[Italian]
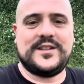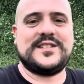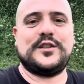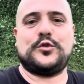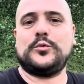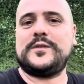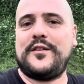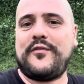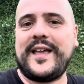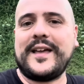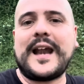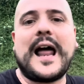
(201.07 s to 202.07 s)
Se tu ti
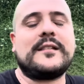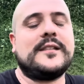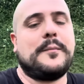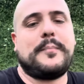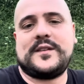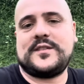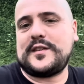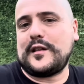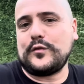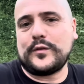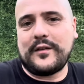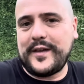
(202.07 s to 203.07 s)
fai grande e pensi di
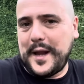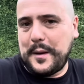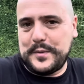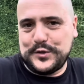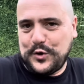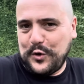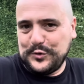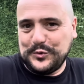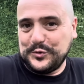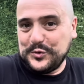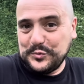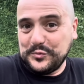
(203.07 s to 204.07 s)
non avere
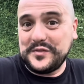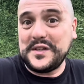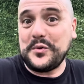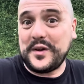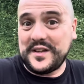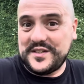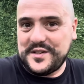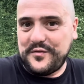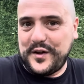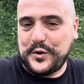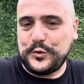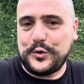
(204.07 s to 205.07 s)
bisogno di un Dio che si
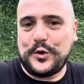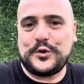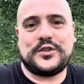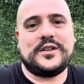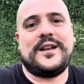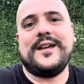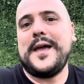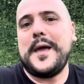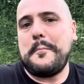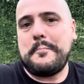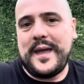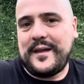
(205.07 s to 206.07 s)
fa conoscere,
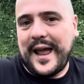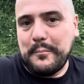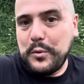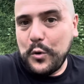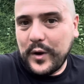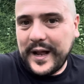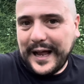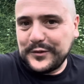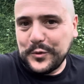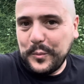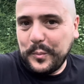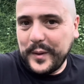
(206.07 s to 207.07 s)
beh, hai
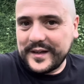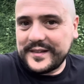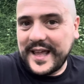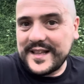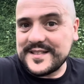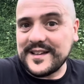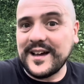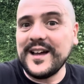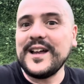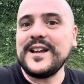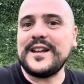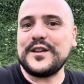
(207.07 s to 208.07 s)
bloccato in partenza
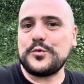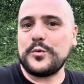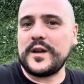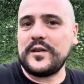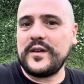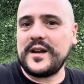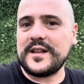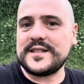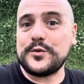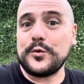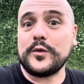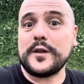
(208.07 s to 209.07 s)
la sua
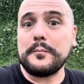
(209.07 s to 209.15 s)
rivelazione.